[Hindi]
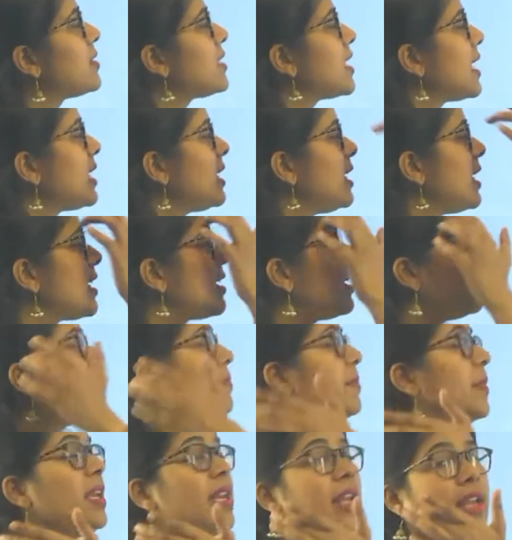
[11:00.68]
देखने के लिए
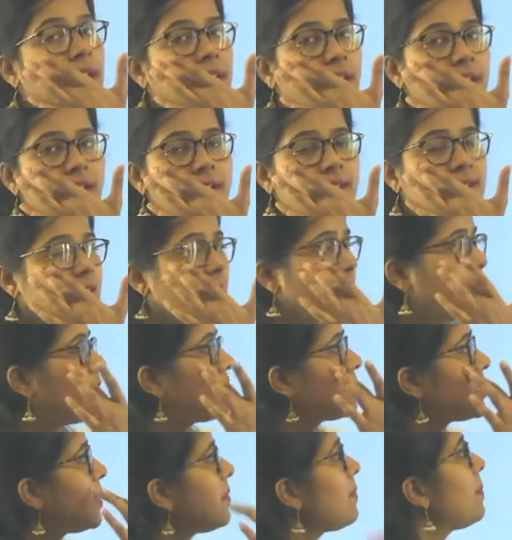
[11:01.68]
मिले है ना इस
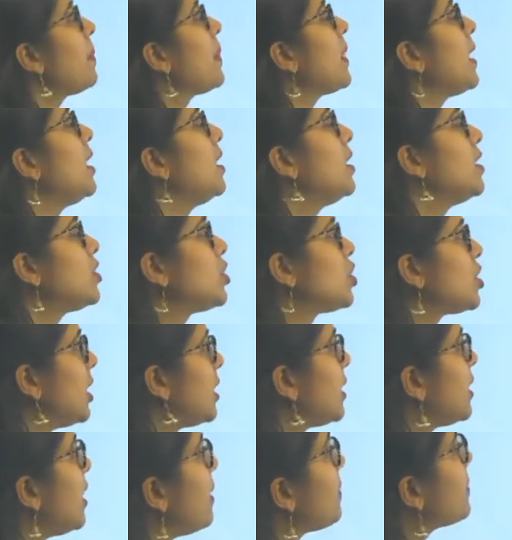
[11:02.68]
चैप्टर से
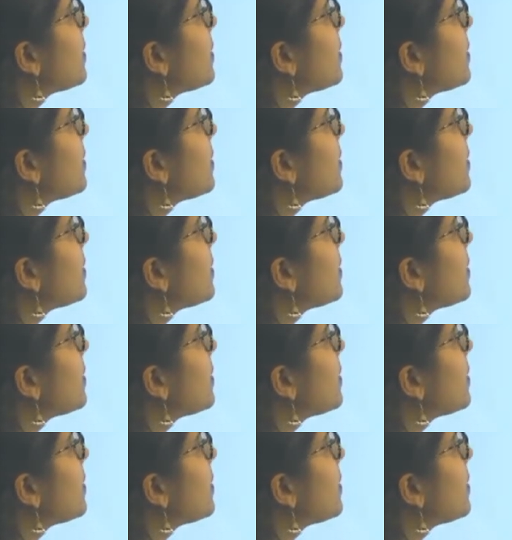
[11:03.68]
चलिए अब